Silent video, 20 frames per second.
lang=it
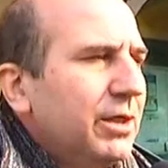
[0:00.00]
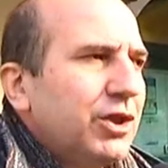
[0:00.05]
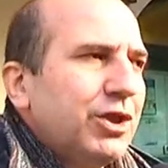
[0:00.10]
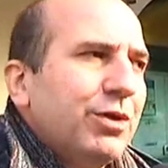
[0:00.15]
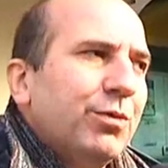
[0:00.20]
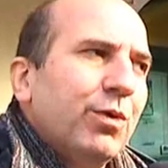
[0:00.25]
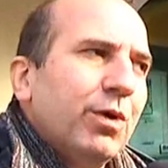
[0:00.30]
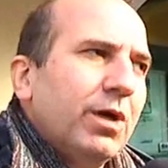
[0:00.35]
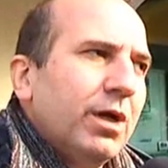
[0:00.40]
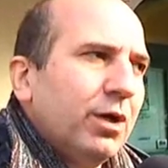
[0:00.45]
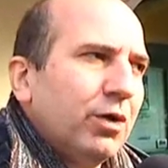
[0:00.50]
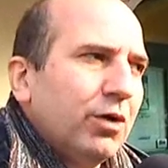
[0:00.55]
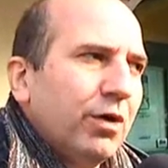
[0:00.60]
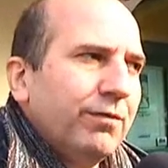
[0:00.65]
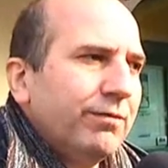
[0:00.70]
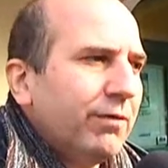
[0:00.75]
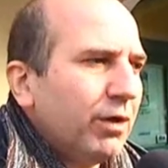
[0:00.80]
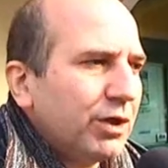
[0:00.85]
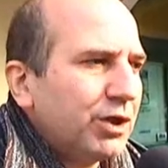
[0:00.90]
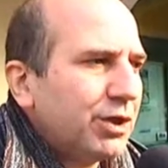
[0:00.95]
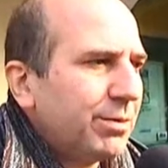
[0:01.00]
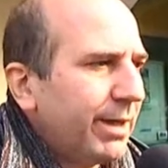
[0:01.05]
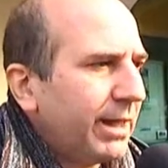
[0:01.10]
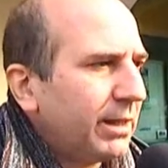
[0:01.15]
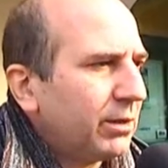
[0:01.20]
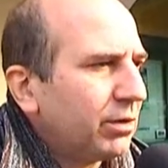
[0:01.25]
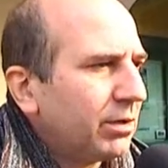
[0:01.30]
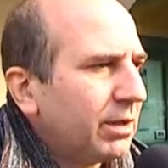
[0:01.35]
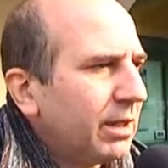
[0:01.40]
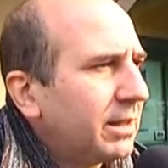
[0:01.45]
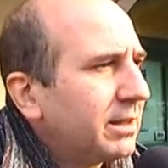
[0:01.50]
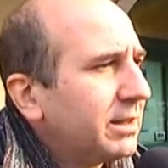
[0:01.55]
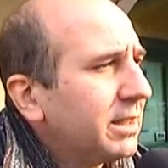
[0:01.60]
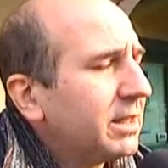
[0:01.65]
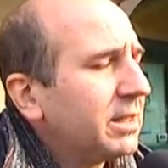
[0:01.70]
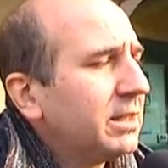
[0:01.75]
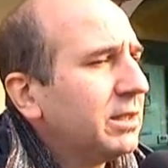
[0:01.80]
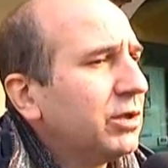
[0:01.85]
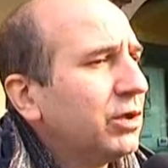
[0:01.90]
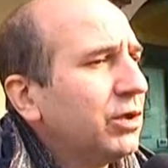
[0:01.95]
ci vuole il coinvolgimento del
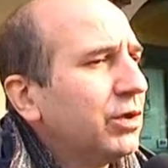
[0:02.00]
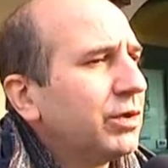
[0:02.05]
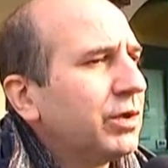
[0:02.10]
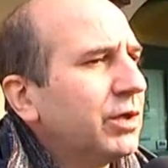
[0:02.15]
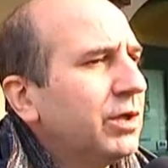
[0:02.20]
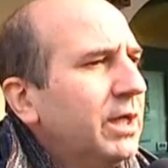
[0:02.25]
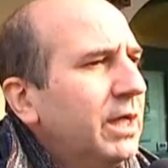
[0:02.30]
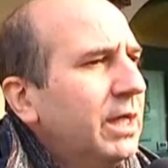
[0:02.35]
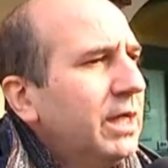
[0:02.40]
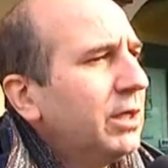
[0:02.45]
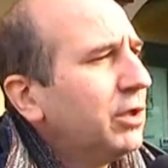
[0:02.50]
territorio,